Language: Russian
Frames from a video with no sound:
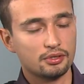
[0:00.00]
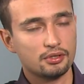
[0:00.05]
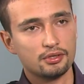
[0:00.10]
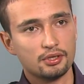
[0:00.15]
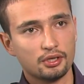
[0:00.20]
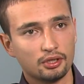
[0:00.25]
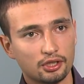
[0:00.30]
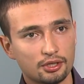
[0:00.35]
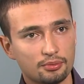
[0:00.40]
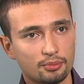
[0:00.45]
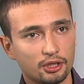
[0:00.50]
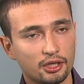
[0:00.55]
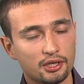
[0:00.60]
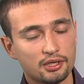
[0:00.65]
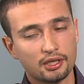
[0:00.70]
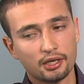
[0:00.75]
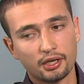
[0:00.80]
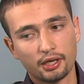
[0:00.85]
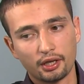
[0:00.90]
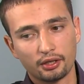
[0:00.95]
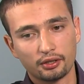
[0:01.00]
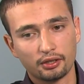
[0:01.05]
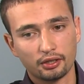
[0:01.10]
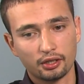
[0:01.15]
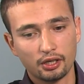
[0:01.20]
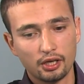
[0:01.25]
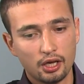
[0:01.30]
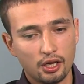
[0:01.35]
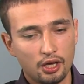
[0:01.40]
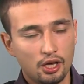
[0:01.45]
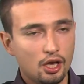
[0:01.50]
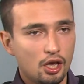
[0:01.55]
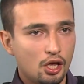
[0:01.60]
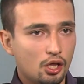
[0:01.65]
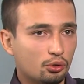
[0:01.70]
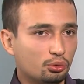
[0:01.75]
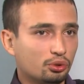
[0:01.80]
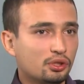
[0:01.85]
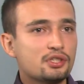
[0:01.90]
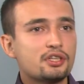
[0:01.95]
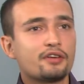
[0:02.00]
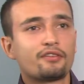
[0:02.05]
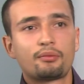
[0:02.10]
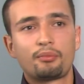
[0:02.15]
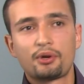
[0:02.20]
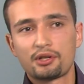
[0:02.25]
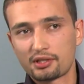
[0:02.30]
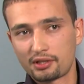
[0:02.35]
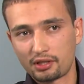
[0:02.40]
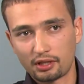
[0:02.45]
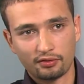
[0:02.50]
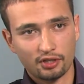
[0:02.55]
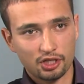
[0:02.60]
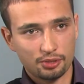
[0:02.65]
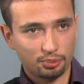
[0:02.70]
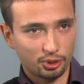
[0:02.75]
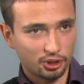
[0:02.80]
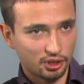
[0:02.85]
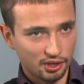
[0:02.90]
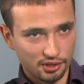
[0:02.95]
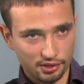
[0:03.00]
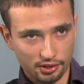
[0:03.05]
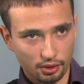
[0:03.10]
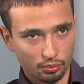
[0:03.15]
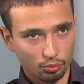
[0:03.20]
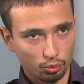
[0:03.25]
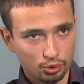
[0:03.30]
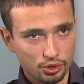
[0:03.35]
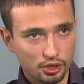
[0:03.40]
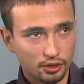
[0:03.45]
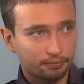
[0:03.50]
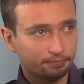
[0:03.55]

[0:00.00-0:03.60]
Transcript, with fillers: делалось бы на этих аренах. Но у нас Евробаскета 2015 не будет.